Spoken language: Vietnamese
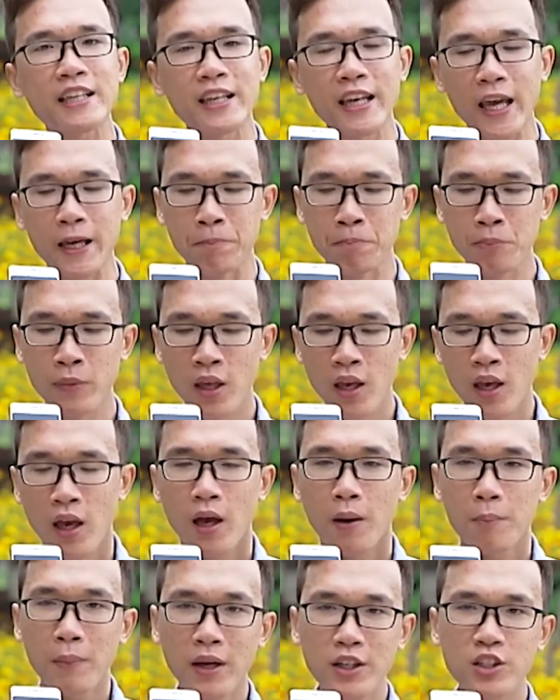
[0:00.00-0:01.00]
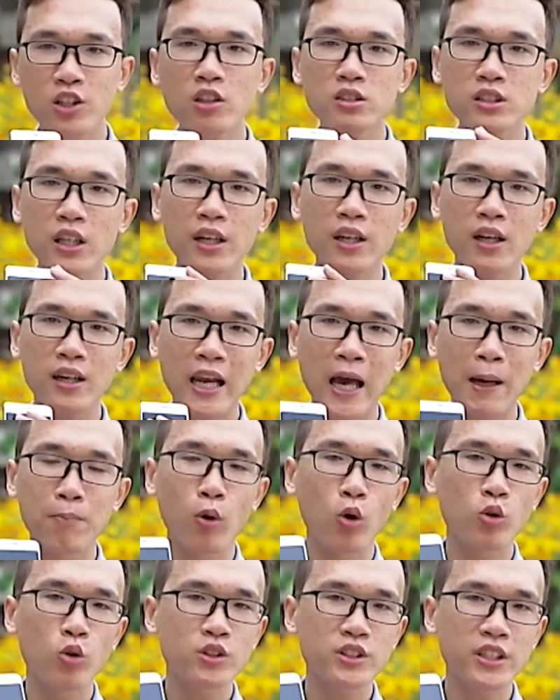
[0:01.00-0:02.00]
thế này. Mặt trước sẽ được làm
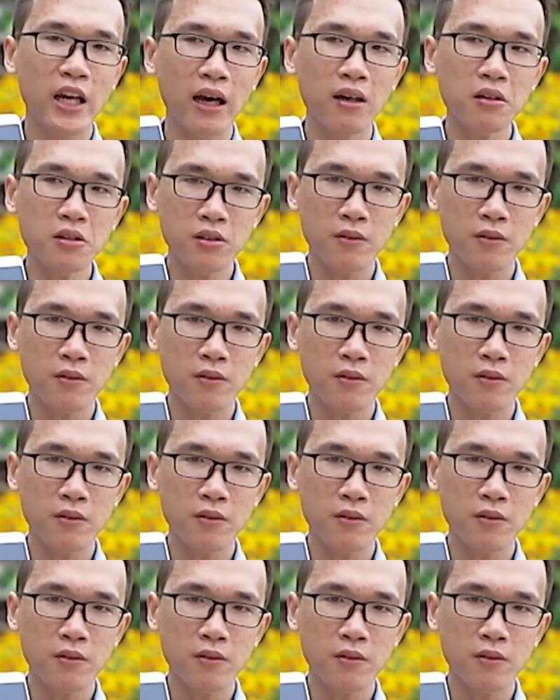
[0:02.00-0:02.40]
màu trắng